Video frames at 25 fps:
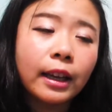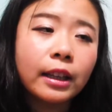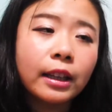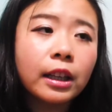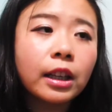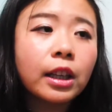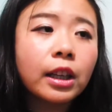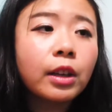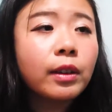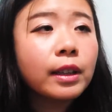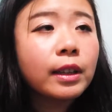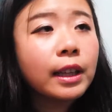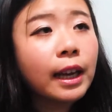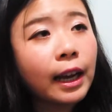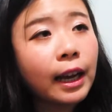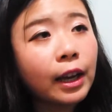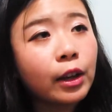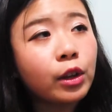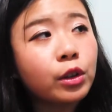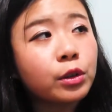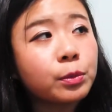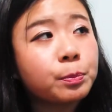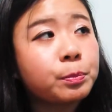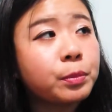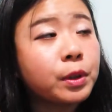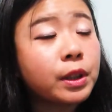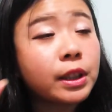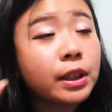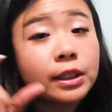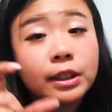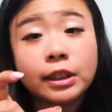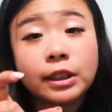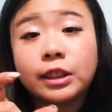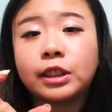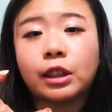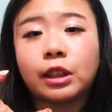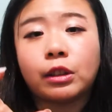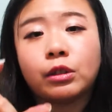那另外它还有更
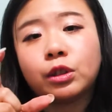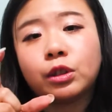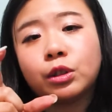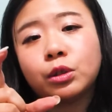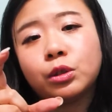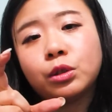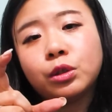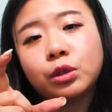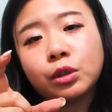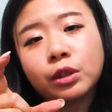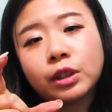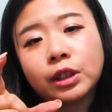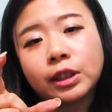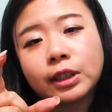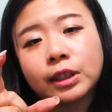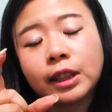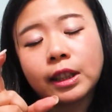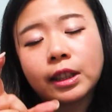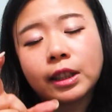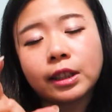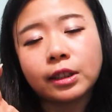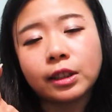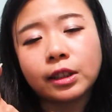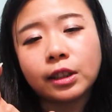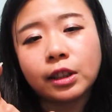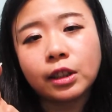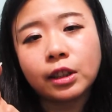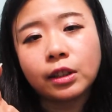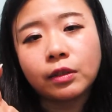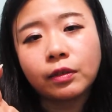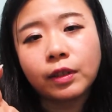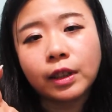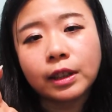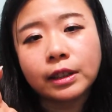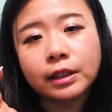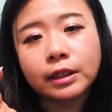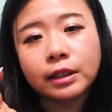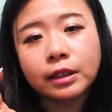小的，就是有点像可以
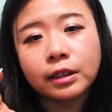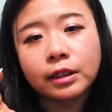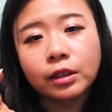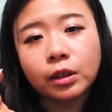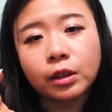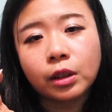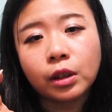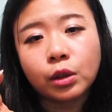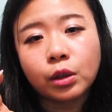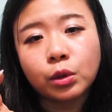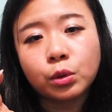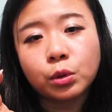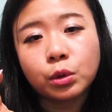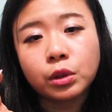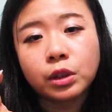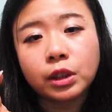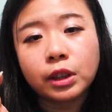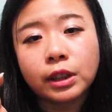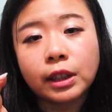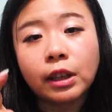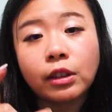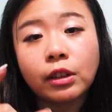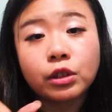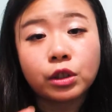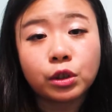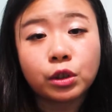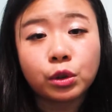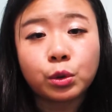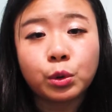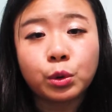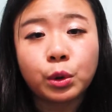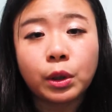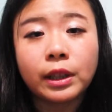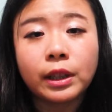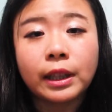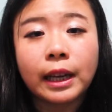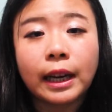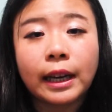放成呃做成钥匙
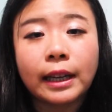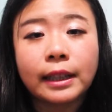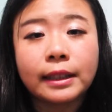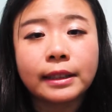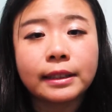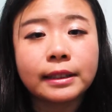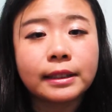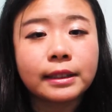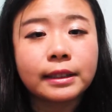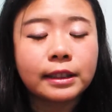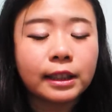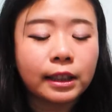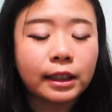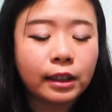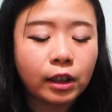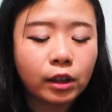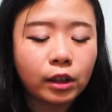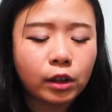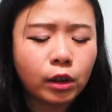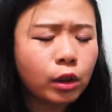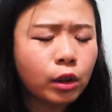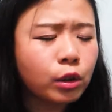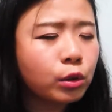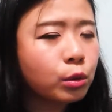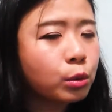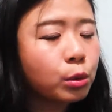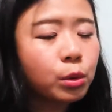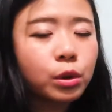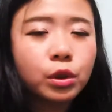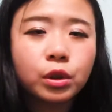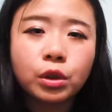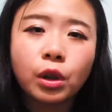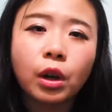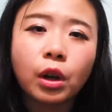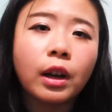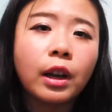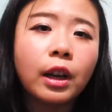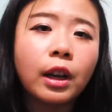圈啊这一类的很多
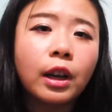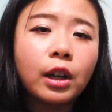种，